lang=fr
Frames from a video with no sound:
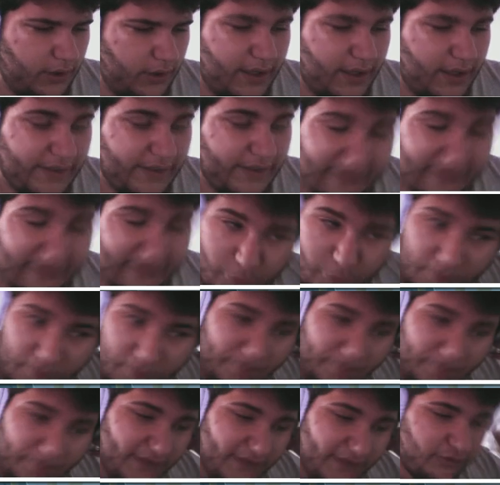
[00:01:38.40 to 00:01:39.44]
C'était mon
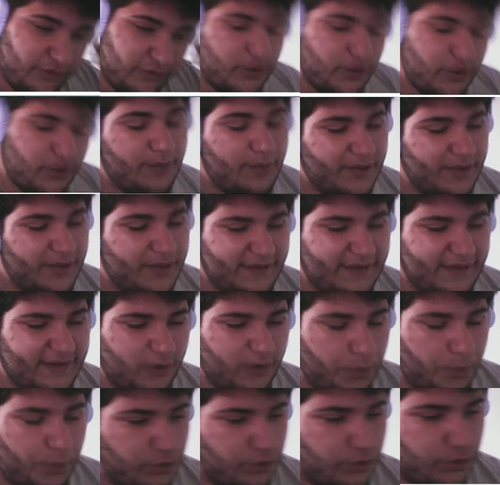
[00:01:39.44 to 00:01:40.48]
papa, je l'ai appelé tout à l'heure
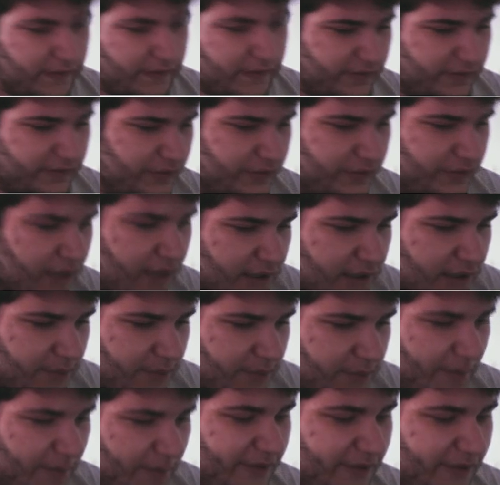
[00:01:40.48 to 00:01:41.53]
pour lui dire euh,
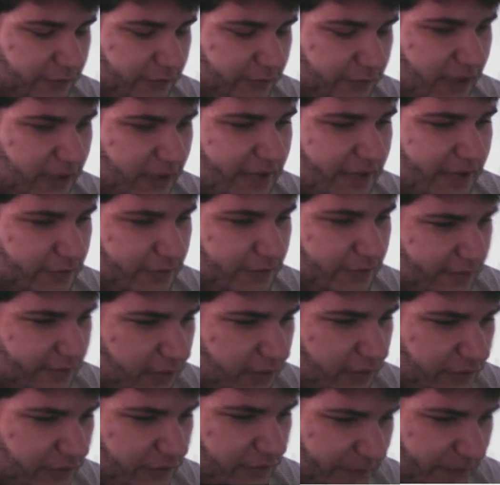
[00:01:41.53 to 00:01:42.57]
Papa, je suis en live, si tu
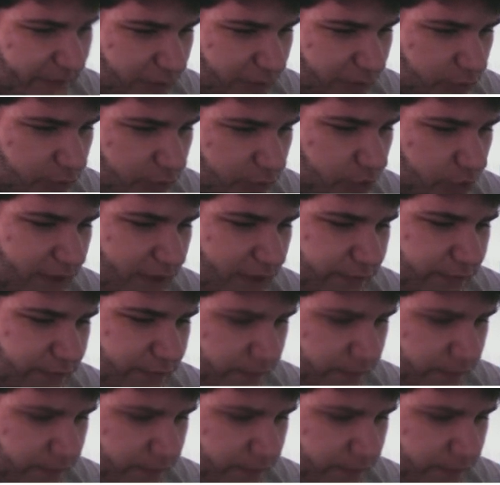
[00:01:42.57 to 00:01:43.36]
rentres, fais pas trop de bruit et tout.